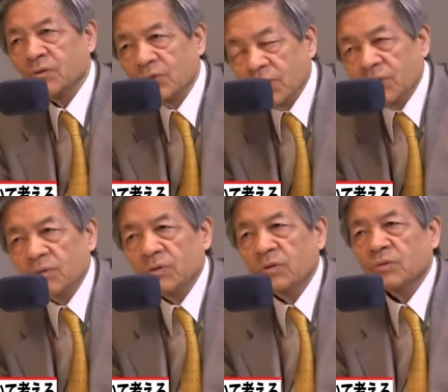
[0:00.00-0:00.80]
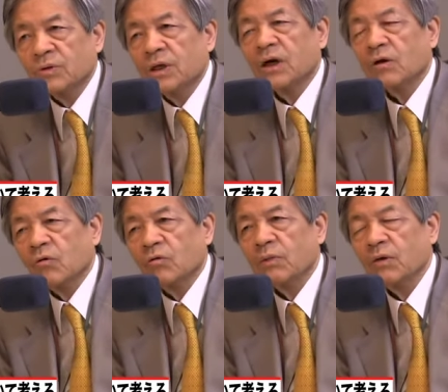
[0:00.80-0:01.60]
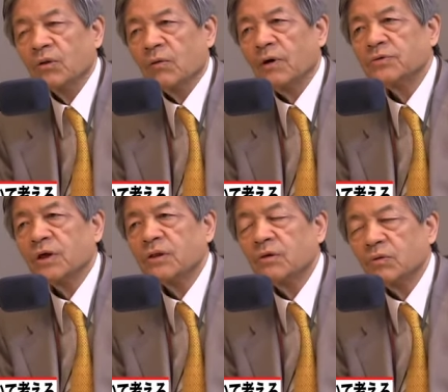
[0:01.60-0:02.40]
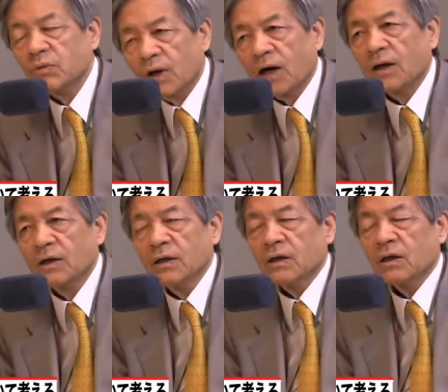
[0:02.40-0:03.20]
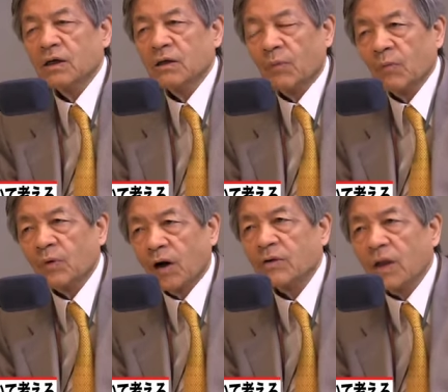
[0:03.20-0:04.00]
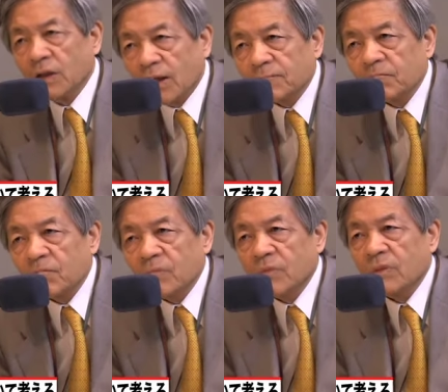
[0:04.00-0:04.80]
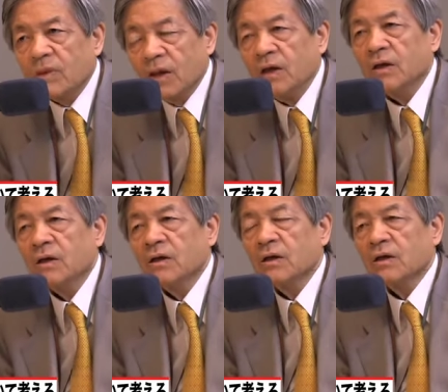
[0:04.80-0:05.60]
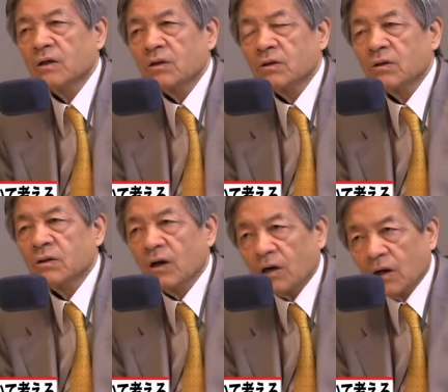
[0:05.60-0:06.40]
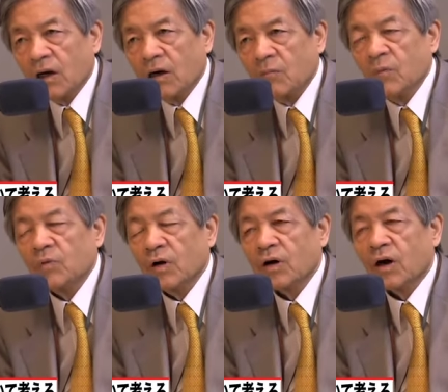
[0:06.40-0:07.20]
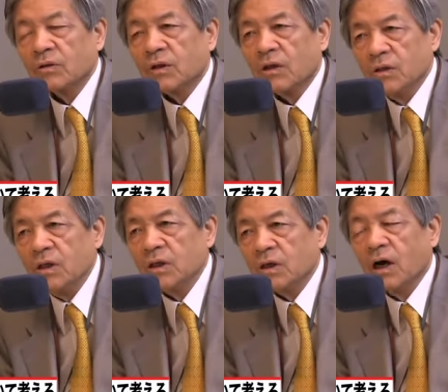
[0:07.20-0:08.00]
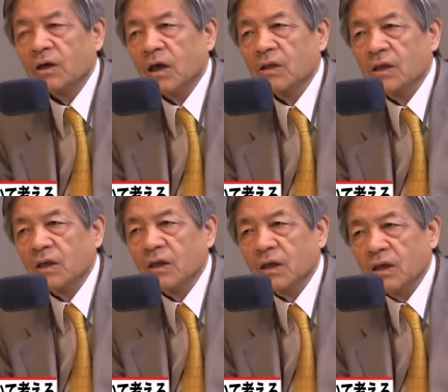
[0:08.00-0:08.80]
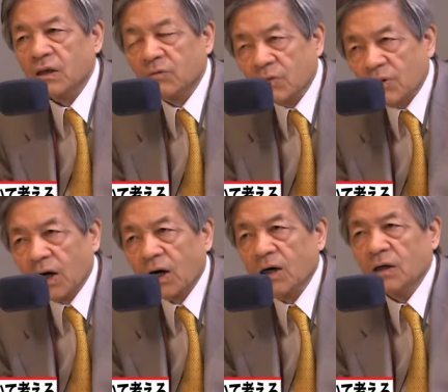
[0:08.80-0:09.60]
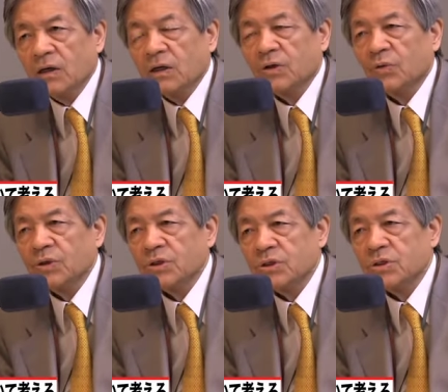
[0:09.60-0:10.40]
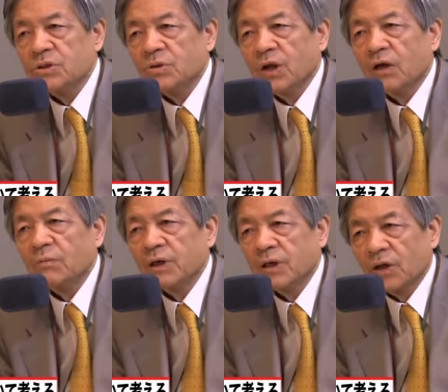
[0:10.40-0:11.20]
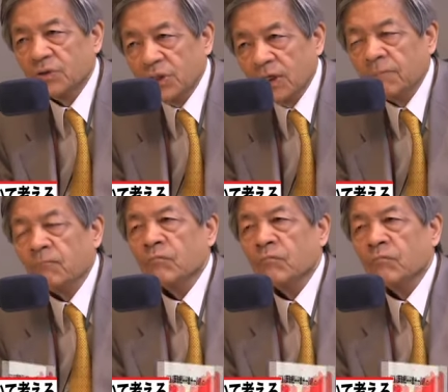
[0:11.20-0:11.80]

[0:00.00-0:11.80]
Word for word: その日本の国が国民を騙したっていうことは今も変わんないんだ、ね、だから僕は簡単に改憲に行くのは非常に慎重であるべきだし、